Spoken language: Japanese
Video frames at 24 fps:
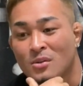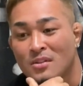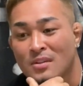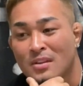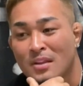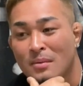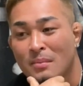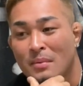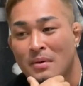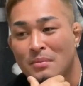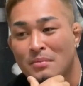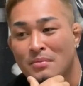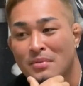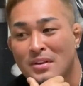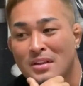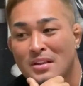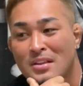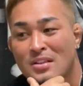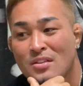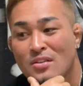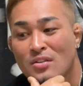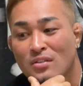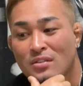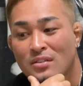で、まあ
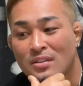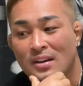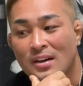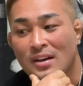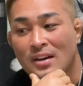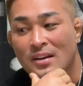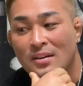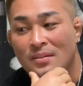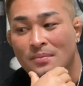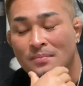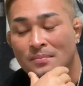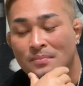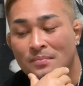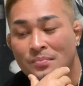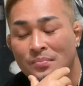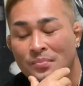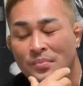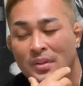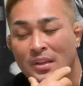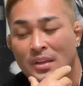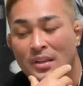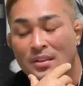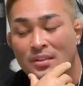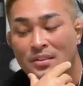ブリーチをさ、
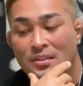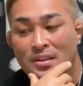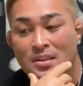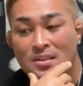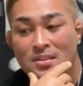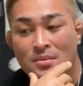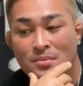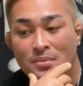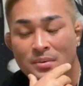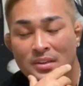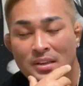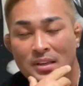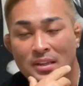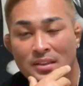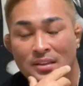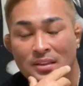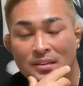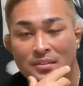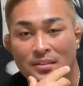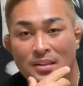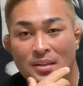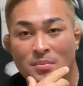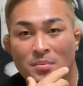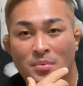久しぶりやった
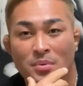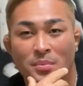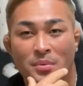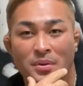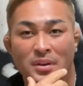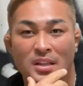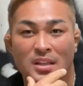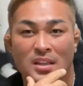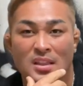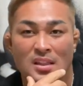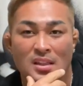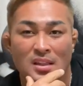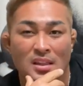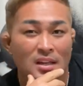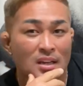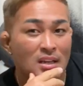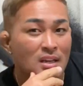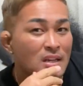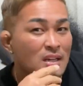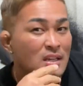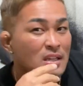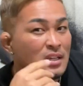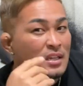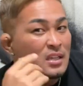全部ブリーチ。
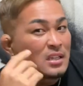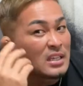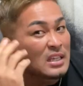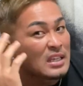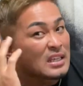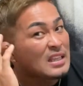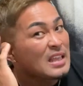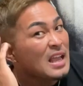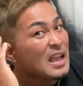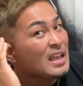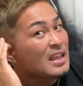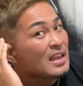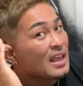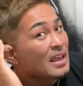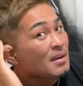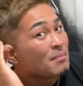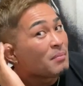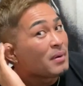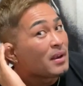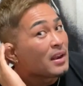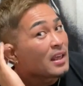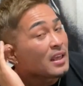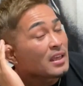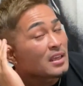痛いね、やっ
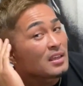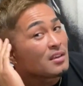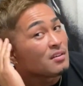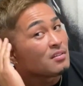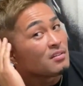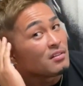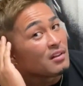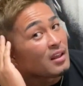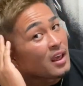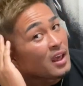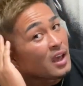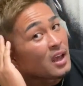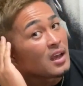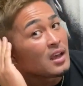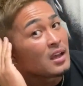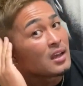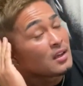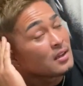ぱね、皮膚ね。